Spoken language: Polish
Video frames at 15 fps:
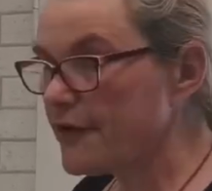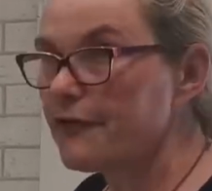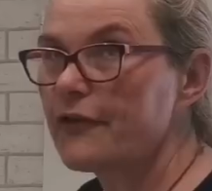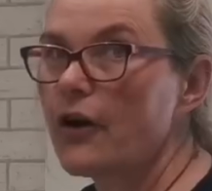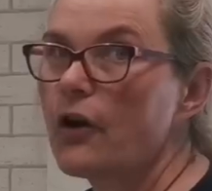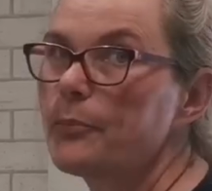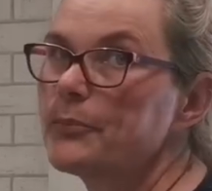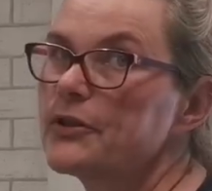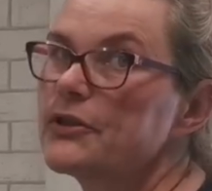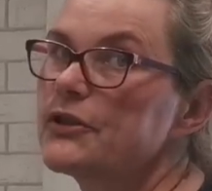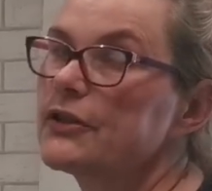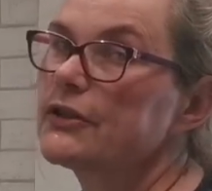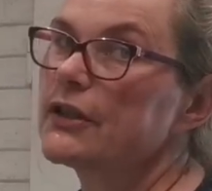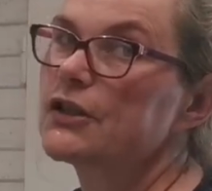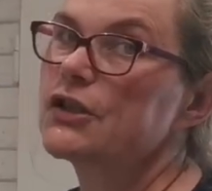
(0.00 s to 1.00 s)
w
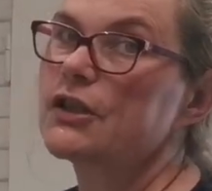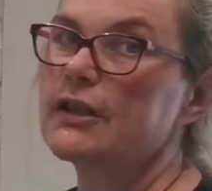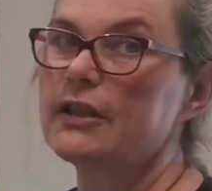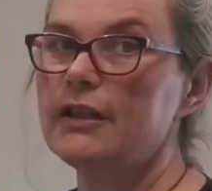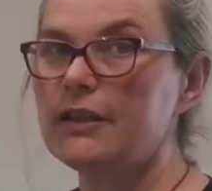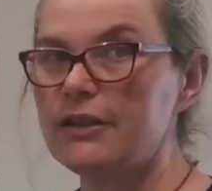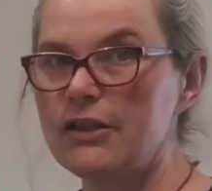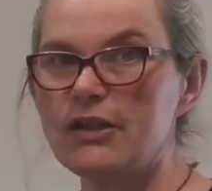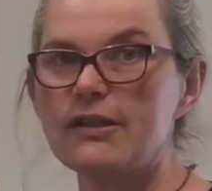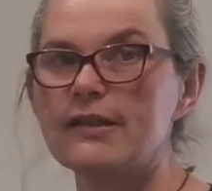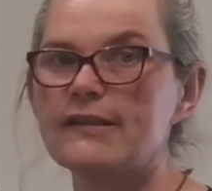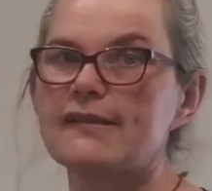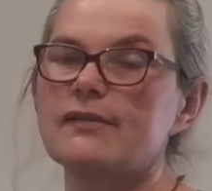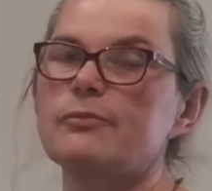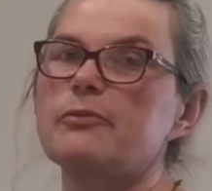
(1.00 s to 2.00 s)
opisie, także
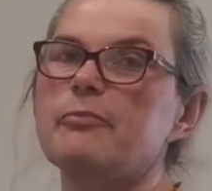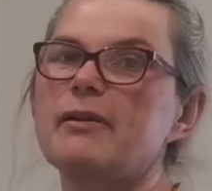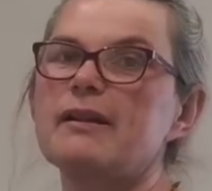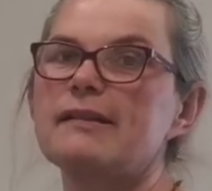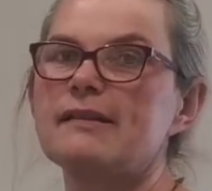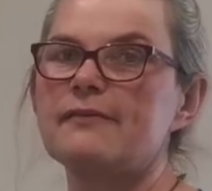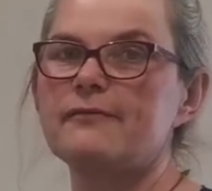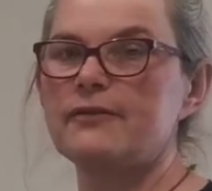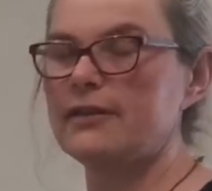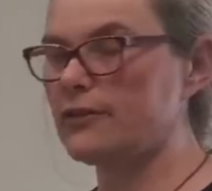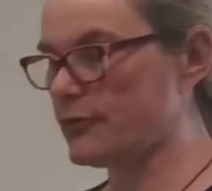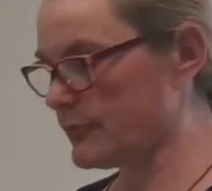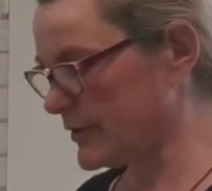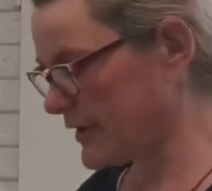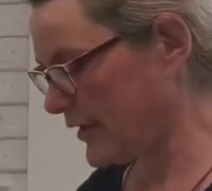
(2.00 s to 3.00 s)
kliknijcie sobie palcem w tytuł